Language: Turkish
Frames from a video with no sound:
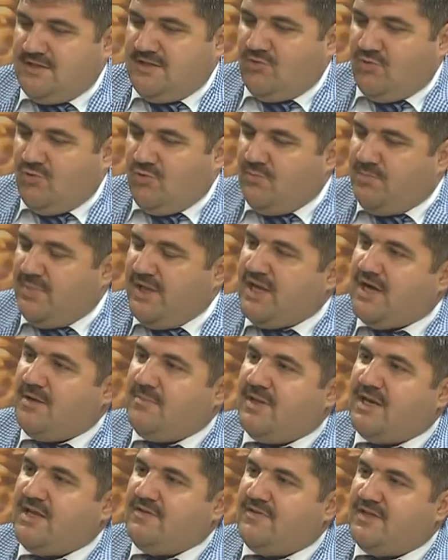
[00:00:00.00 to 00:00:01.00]
o
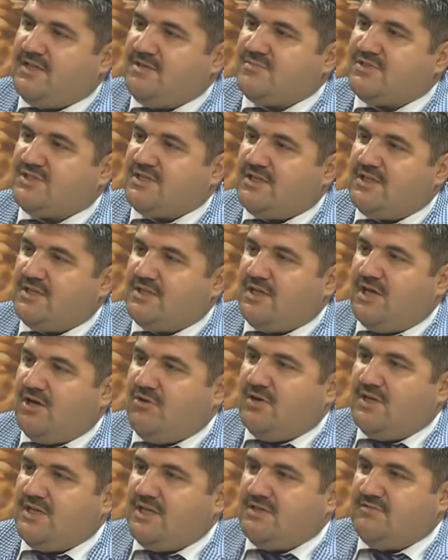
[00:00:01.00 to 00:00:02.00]
Peygamber Efendimiz
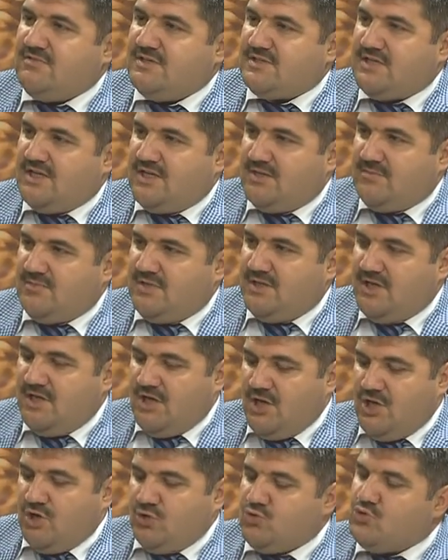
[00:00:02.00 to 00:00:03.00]
sallallahu aleyhi ve sellemin
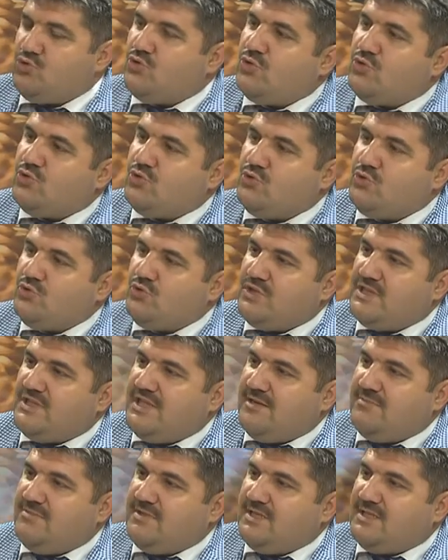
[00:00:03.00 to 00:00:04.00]
körüğün
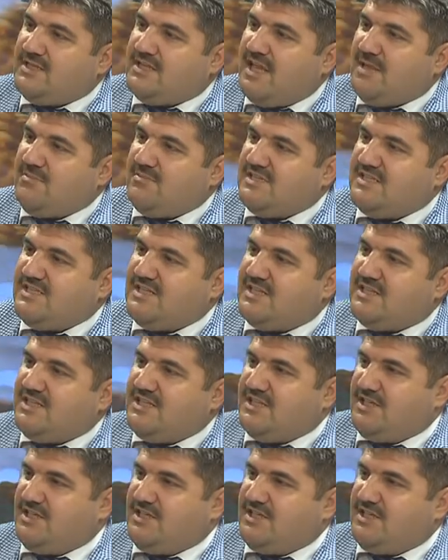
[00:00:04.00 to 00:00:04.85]
demiri temizlediği